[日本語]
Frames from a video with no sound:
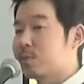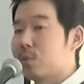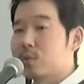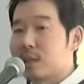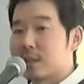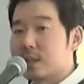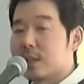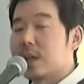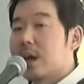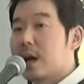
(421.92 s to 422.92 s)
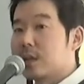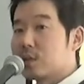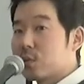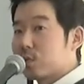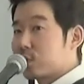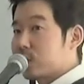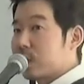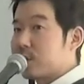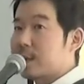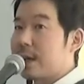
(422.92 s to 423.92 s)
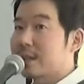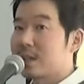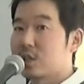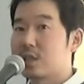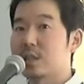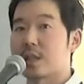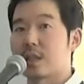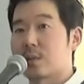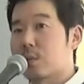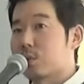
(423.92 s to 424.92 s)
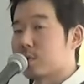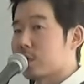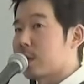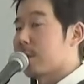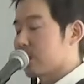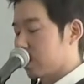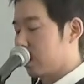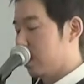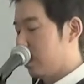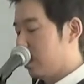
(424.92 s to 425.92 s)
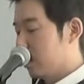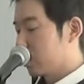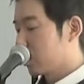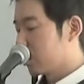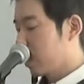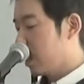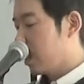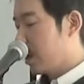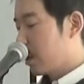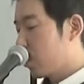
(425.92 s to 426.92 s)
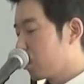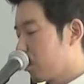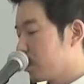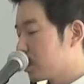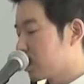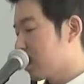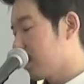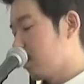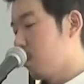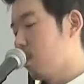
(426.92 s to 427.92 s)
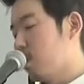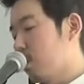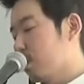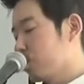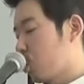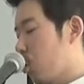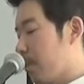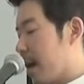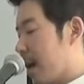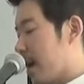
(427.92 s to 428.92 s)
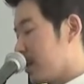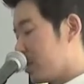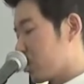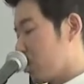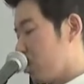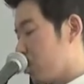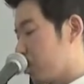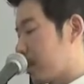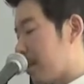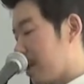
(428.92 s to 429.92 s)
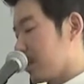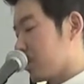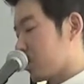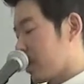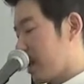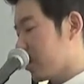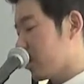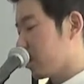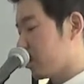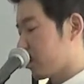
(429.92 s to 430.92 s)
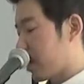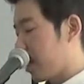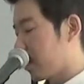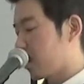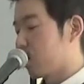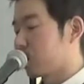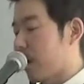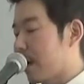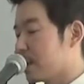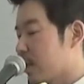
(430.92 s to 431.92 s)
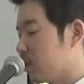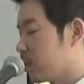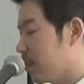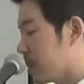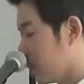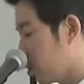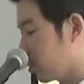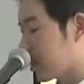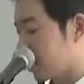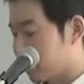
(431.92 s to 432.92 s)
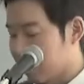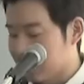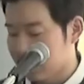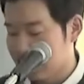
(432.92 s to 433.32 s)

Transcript: 詣に日本の人たちは大体神社へ訪れます。そしてこのいちねんも商売繁盛のために、そして家族の健康と安全のために祈っていきます。